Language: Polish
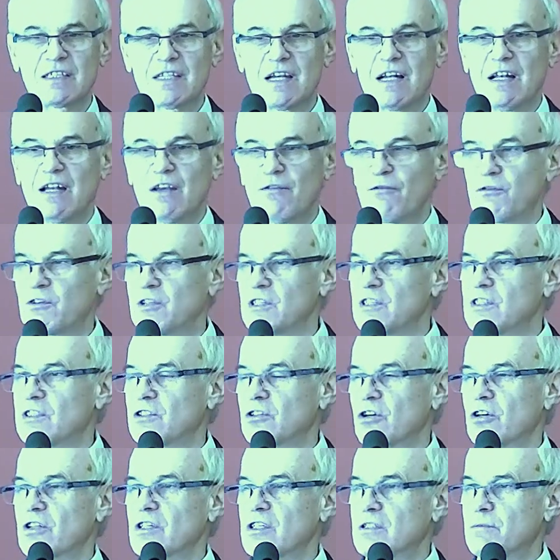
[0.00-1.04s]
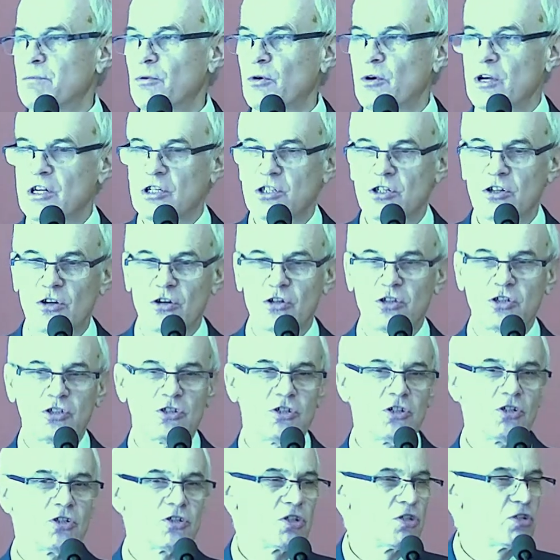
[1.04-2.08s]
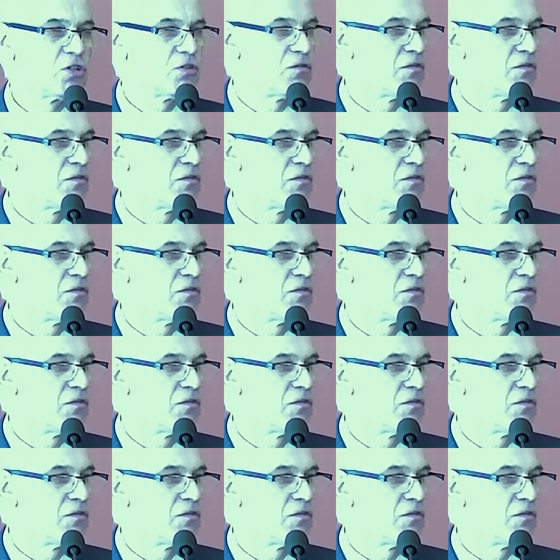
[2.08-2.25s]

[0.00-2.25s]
cele w historii społeczności czy